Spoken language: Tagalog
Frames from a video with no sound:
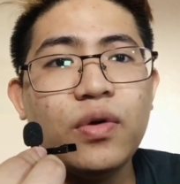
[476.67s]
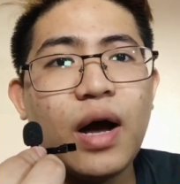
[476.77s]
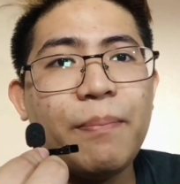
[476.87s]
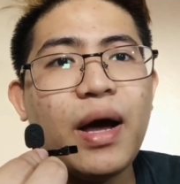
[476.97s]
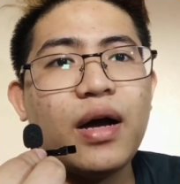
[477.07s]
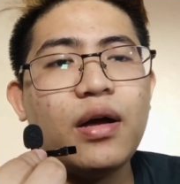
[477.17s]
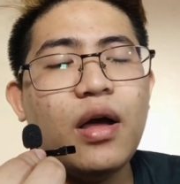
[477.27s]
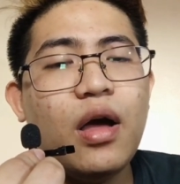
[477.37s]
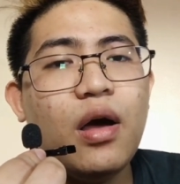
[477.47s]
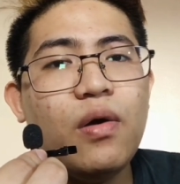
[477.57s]
kapag
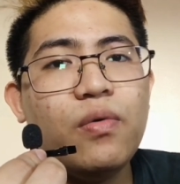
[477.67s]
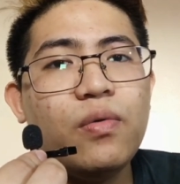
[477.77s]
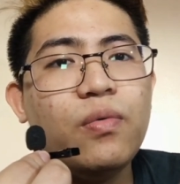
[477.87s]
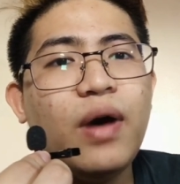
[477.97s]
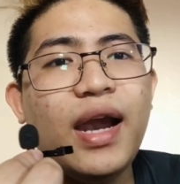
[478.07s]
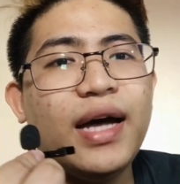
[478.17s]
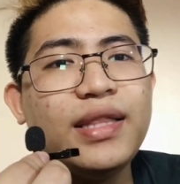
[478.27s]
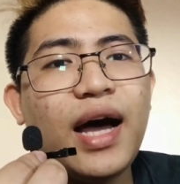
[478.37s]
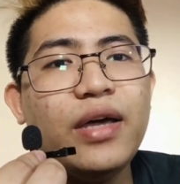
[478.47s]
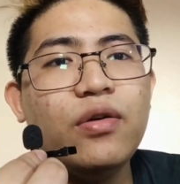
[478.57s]
wala
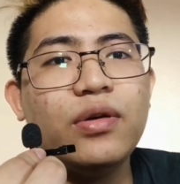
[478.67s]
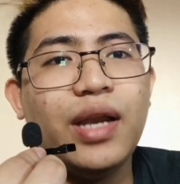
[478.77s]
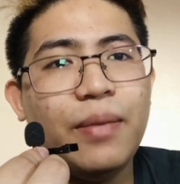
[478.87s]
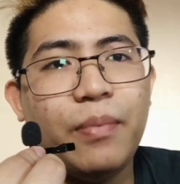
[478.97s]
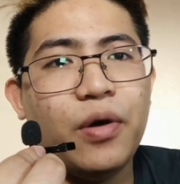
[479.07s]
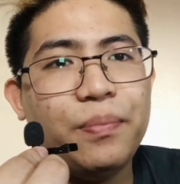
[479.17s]
tayong clip-on